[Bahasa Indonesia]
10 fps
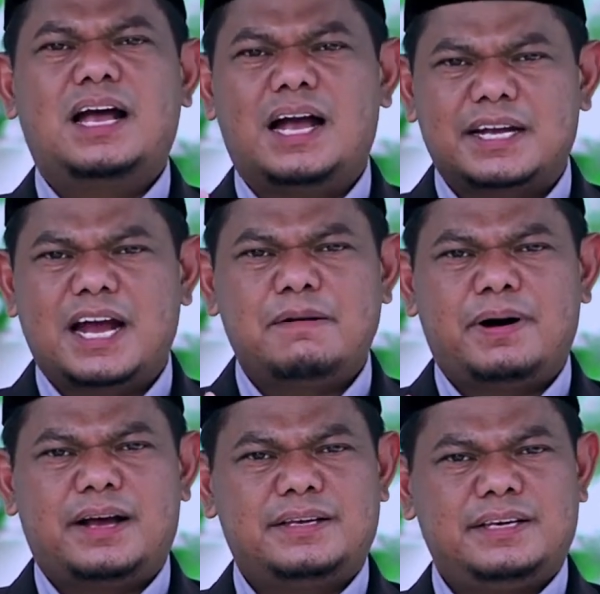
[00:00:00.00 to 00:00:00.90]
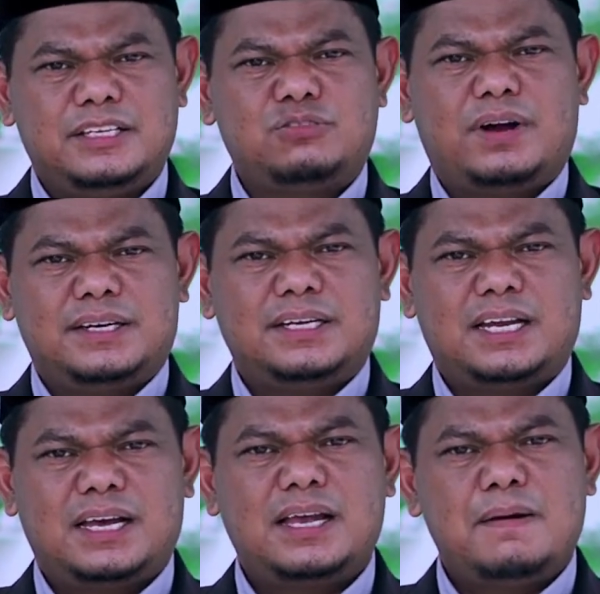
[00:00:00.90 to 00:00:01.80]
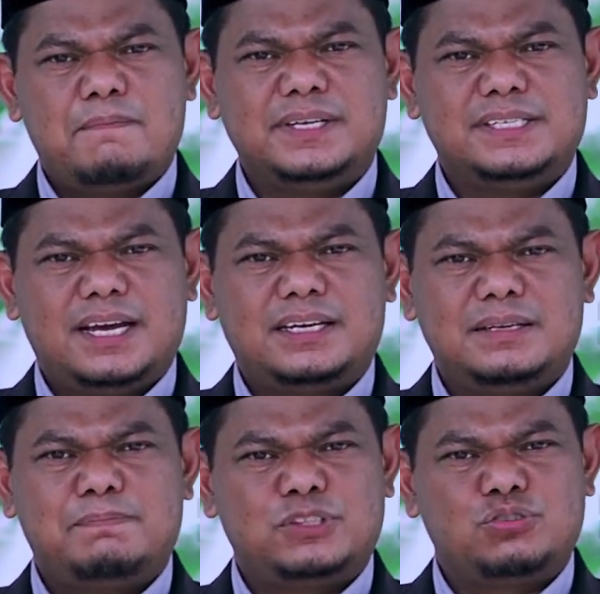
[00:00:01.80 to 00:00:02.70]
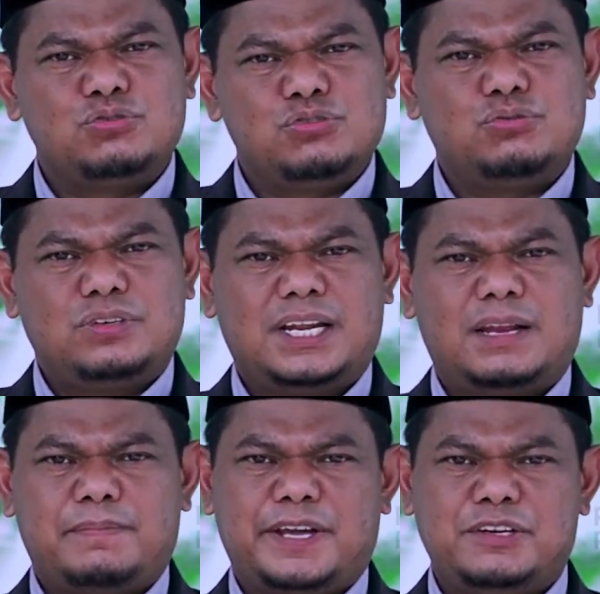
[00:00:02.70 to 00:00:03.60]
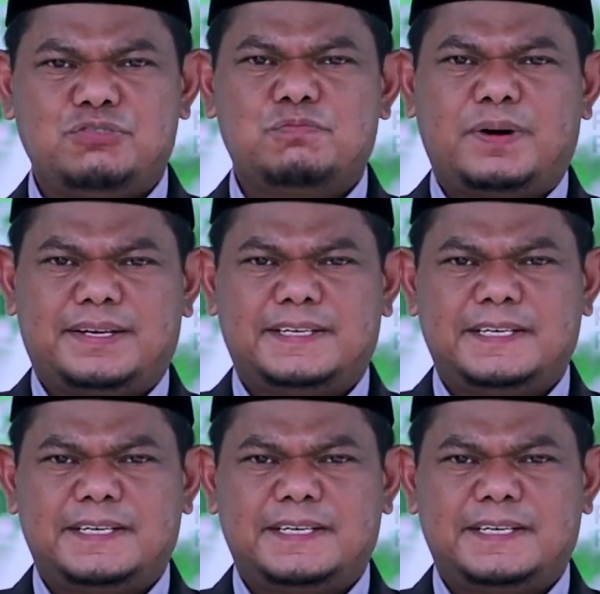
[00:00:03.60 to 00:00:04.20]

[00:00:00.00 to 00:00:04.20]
Agama itu adalah menjadi petunjuk dalam kehidupan.